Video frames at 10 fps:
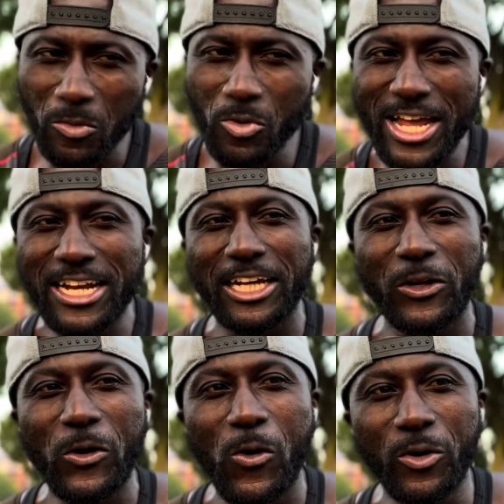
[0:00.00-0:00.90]
もないんだけ
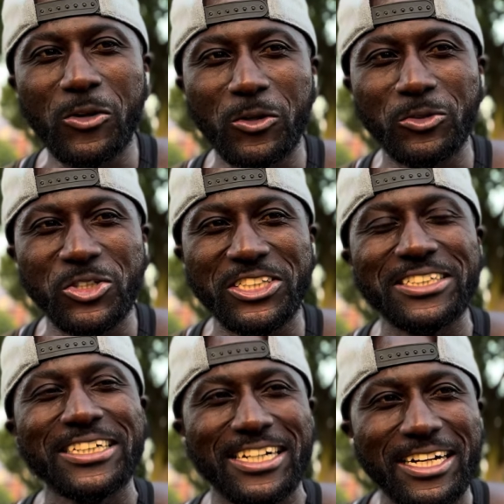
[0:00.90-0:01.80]
ど、俺のことして
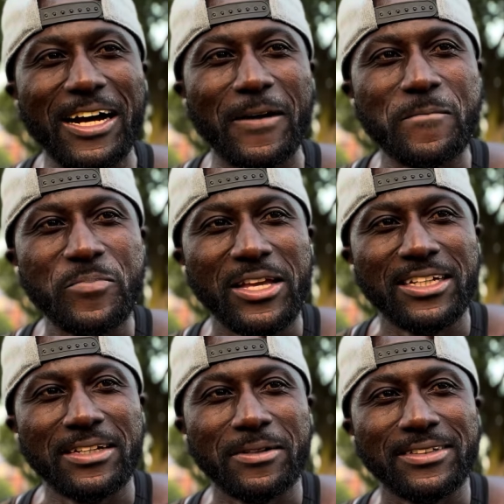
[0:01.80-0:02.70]
るから、
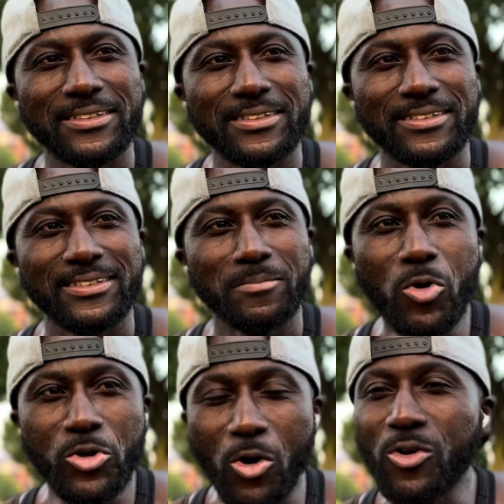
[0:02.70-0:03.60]
も
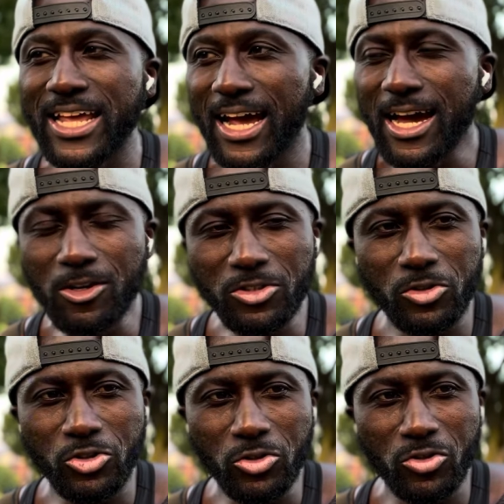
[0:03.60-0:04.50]
う読んで、あの人
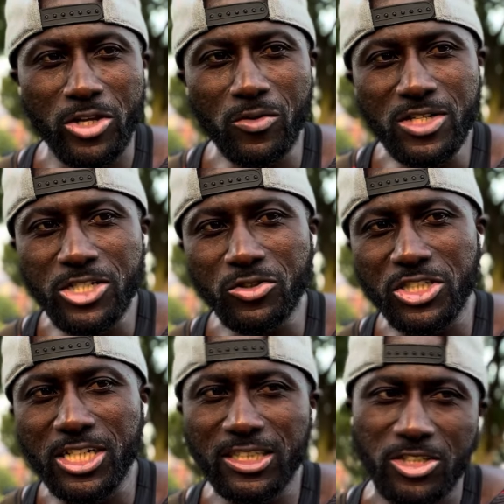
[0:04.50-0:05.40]
ちょっと日本人と
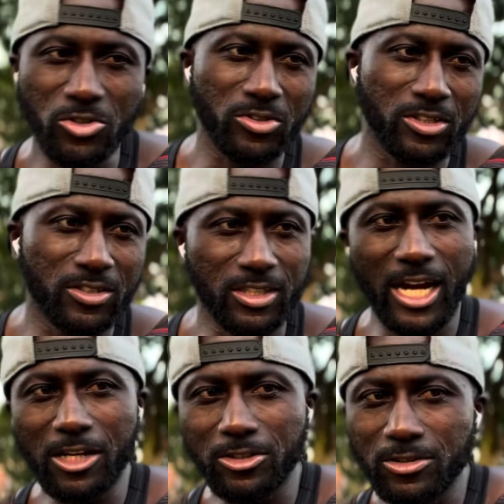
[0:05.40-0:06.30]
違って、ちょっと
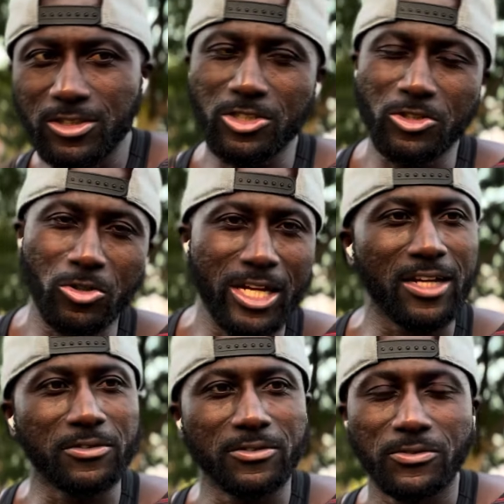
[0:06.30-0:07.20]
外国人の
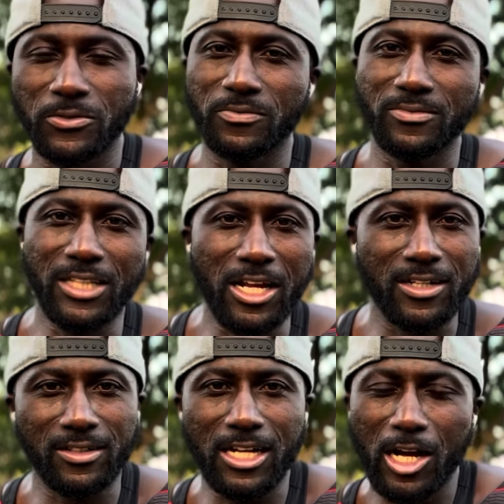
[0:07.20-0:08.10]
ね、な、
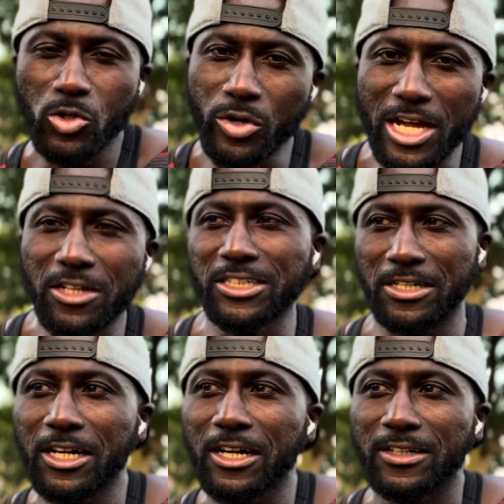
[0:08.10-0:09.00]
なんかノリあるか
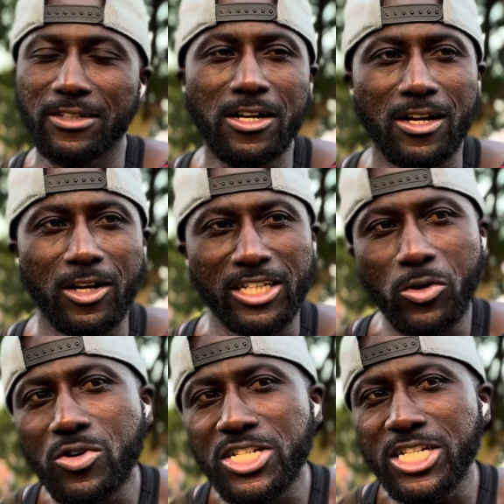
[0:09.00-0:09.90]
ら、なんか日
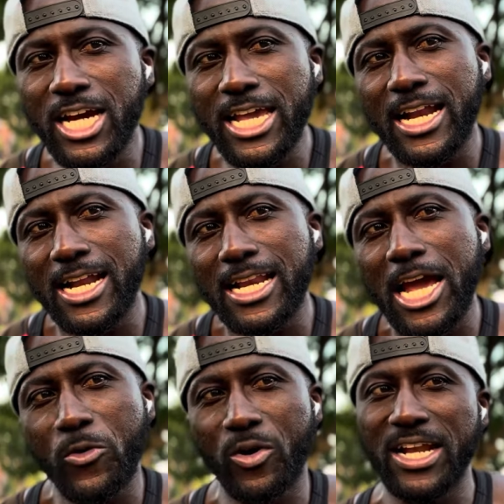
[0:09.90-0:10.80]
本人がやらな
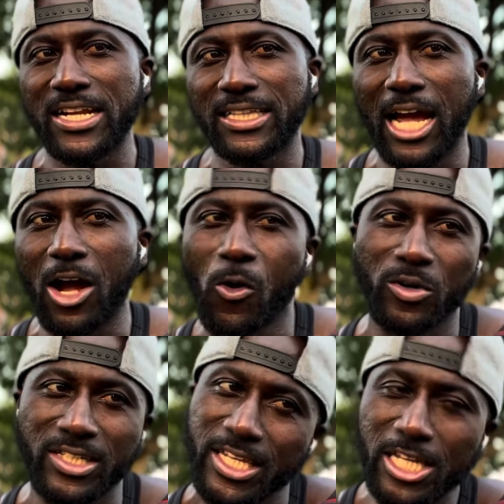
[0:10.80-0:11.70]
いようなネタを
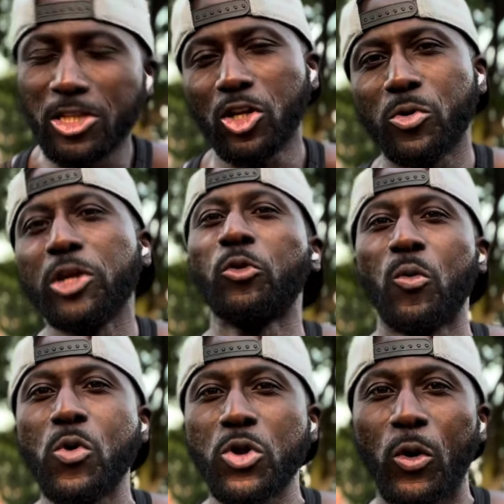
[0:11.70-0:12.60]
できててもいいと
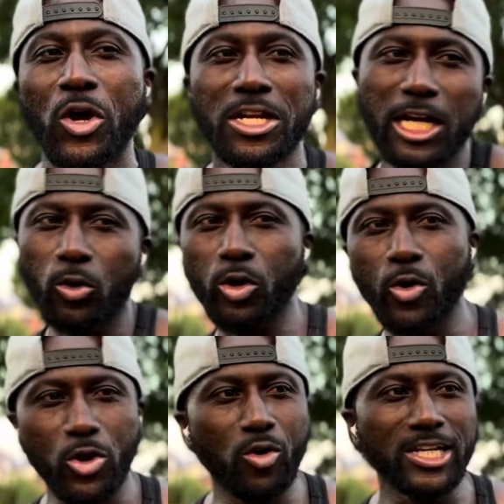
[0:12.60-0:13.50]
思うよ。だから俺を
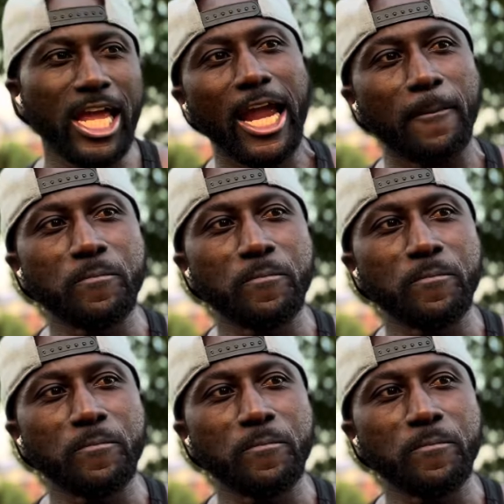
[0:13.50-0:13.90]
読んで、